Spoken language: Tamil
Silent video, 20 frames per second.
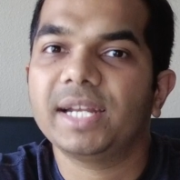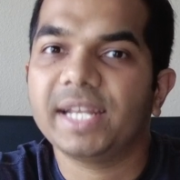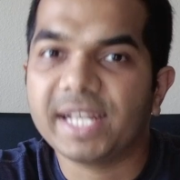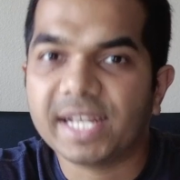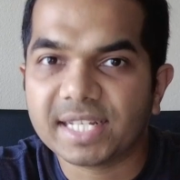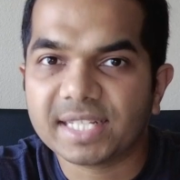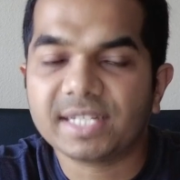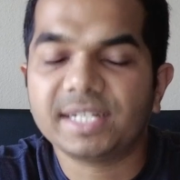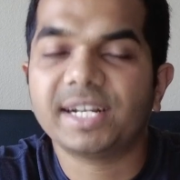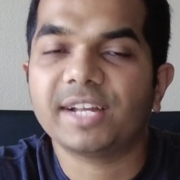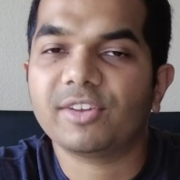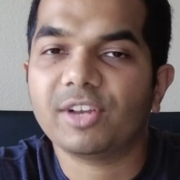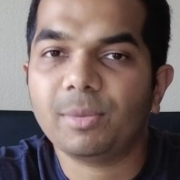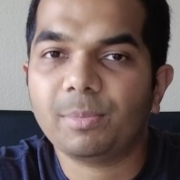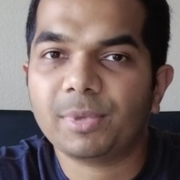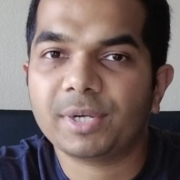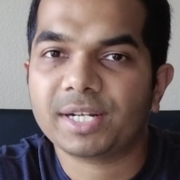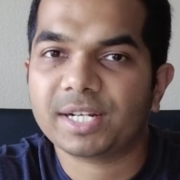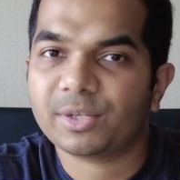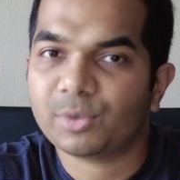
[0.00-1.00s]
நீங்கள்
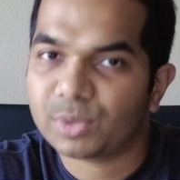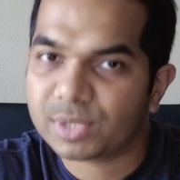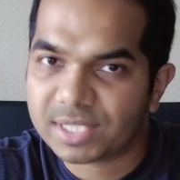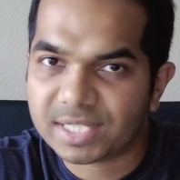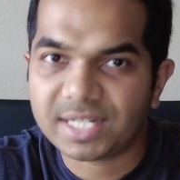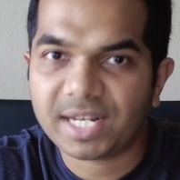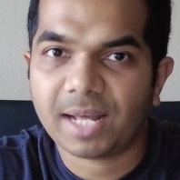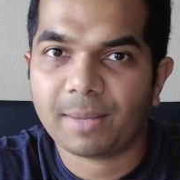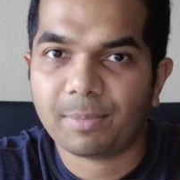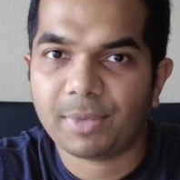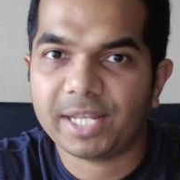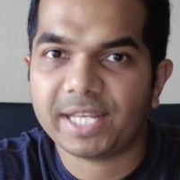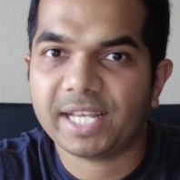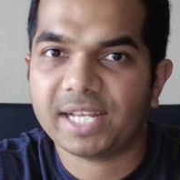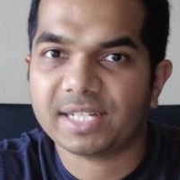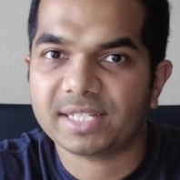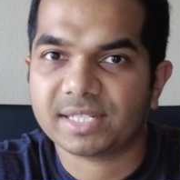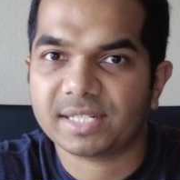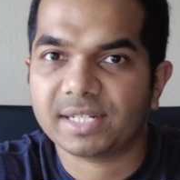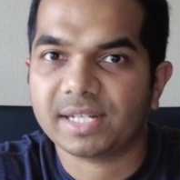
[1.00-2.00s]
டெவலப் பண்ணுற ஒரு சின்ன
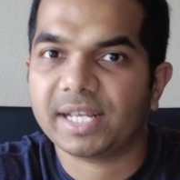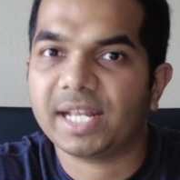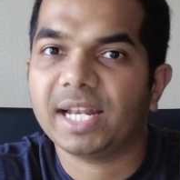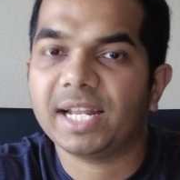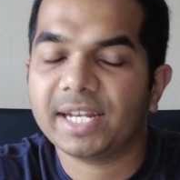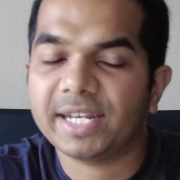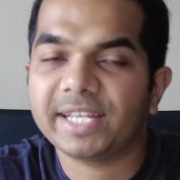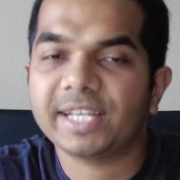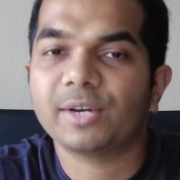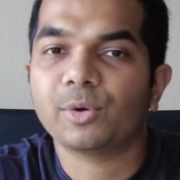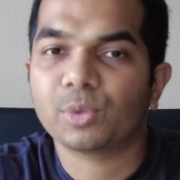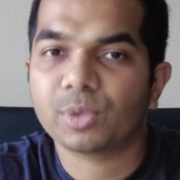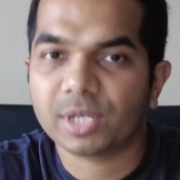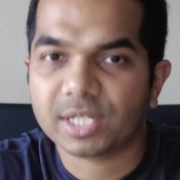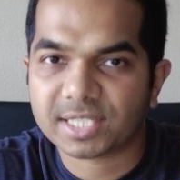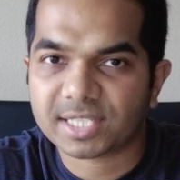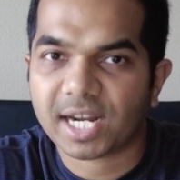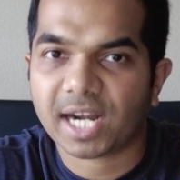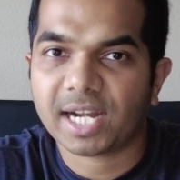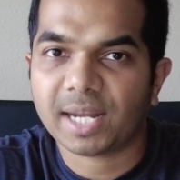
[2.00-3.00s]
அப்ளிகேஷன் இல்லை நீங்கள்
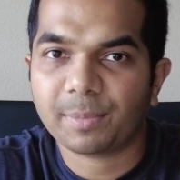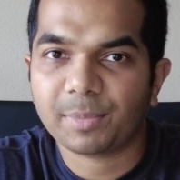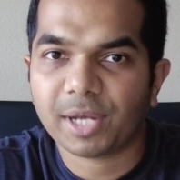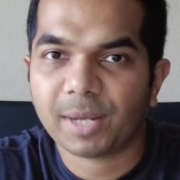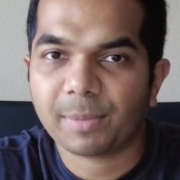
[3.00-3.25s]
உங்கள் ஸ்டார்ட் அப்